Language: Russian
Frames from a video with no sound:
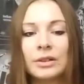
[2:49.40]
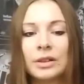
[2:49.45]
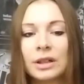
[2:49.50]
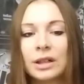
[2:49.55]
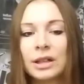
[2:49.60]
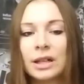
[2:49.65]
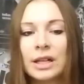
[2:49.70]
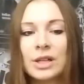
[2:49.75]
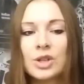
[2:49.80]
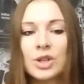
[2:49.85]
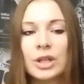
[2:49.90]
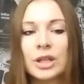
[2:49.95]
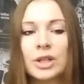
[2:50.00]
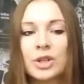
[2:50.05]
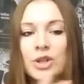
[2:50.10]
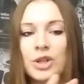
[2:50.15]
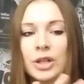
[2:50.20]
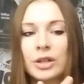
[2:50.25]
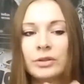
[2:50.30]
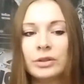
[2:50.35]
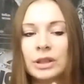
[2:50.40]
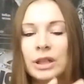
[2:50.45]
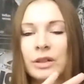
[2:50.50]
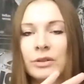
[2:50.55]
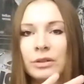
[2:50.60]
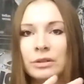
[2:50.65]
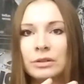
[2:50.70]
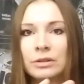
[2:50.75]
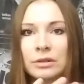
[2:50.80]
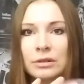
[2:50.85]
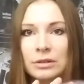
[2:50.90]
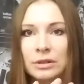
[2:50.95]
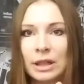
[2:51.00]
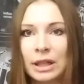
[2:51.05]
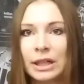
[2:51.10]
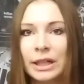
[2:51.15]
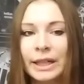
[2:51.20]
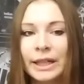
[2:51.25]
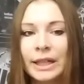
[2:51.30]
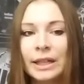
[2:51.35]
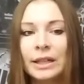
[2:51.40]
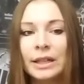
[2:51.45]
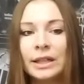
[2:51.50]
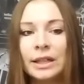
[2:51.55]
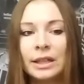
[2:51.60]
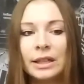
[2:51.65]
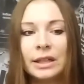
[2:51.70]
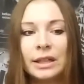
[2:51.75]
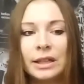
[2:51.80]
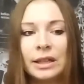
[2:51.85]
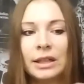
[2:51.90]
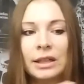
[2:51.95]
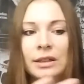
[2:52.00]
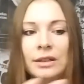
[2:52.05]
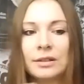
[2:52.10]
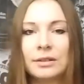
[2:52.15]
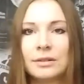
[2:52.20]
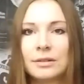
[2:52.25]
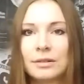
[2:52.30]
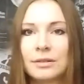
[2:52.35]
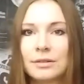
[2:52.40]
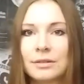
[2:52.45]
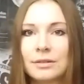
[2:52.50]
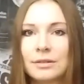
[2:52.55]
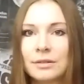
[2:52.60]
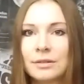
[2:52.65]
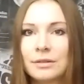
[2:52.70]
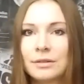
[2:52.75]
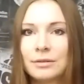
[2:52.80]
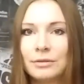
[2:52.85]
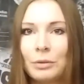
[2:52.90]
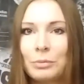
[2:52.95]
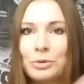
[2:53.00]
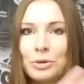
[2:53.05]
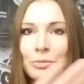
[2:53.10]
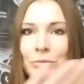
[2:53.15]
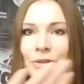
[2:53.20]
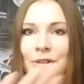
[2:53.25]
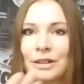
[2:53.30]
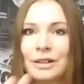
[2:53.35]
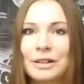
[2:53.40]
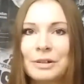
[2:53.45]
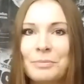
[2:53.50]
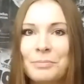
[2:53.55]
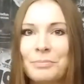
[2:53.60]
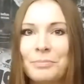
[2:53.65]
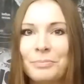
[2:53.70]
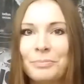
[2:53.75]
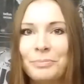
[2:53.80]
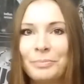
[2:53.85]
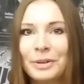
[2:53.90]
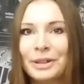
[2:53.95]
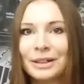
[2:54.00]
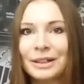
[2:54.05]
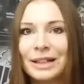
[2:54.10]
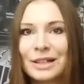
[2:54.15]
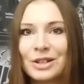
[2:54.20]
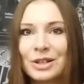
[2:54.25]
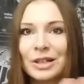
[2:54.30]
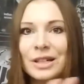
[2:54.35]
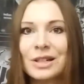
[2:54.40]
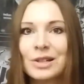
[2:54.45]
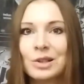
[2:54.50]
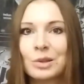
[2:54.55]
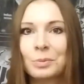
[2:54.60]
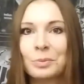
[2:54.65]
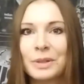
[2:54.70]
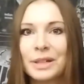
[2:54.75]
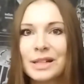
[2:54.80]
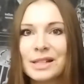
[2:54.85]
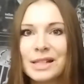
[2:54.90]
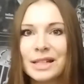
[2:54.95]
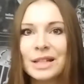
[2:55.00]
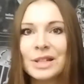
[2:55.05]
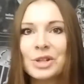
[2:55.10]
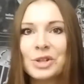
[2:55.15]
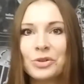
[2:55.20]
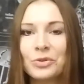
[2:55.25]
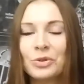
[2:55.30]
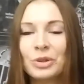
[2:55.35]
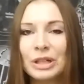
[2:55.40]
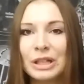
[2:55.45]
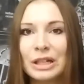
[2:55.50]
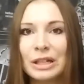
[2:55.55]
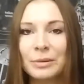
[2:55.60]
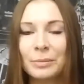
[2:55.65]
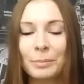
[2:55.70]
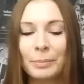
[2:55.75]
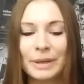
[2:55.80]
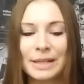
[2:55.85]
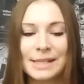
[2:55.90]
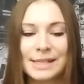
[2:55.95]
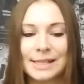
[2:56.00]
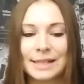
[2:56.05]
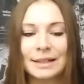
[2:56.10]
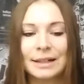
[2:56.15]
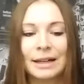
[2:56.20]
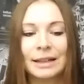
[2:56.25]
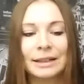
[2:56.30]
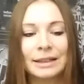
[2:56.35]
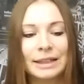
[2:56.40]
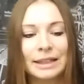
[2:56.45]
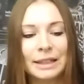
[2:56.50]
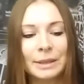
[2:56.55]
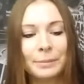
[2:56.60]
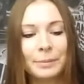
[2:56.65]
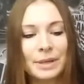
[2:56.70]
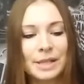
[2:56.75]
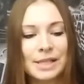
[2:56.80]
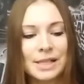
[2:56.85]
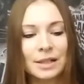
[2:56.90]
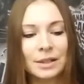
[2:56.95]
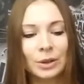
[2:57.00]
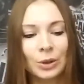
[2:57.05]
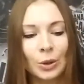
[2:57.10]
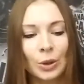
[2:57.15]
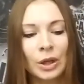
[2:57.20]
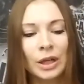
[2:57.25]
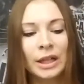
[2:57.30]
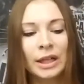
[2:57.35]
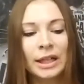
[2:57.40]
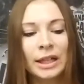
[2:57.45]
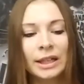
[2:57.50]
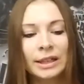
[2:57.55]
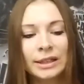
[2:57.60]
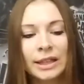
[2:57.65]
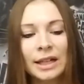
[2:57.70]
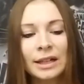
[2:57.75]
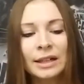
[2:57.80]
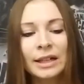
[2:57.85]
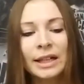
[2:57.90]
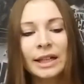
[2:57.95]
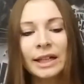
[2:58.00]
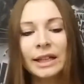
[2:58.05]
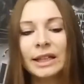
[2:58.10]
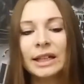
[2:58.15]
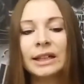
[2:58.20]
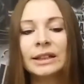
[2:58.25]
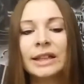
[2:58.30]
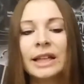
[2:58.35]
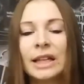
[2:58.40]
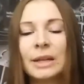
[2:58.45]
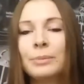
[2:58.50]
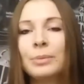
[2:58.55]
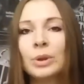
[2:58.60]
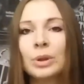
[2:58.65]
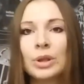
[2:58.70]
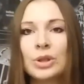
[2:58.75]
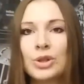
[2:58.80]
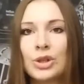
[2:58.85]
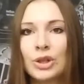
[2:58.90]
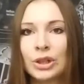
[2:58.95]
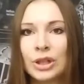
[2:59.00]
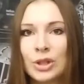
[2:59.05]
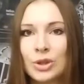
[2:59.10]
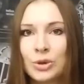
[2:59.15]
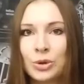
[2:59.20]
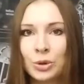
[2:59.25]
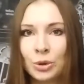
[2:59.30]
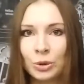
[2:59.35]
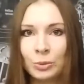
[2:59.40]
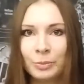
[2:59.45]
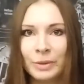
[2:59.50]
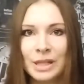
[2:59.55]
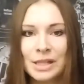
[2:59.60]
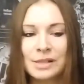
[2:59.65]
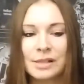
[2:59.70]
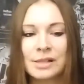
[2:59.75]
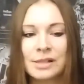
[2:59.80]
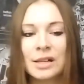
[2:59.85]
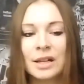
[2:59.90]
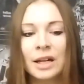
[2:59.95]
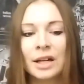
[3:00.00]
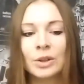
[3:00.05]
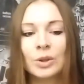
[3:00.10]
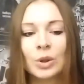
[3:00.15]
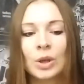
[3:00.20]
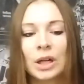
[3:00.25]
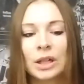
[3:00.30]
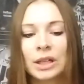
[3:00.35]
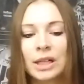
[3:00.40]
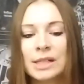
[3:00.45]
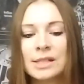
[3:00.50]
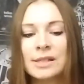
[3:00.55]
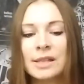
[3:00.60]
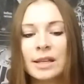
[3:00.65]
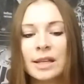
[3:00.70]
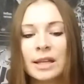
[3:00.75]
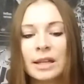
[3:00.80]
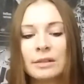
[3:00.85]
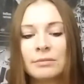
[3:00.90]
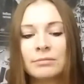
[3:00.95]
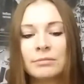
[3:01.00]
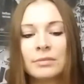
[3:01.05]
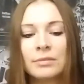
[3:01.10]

хорошенечко вот так вот наклеили и, в общем-то, приложили, чтобы нигде ничего не подтекало и не протекло. Так, и когда ребеночек начнет писать, то как раз-таки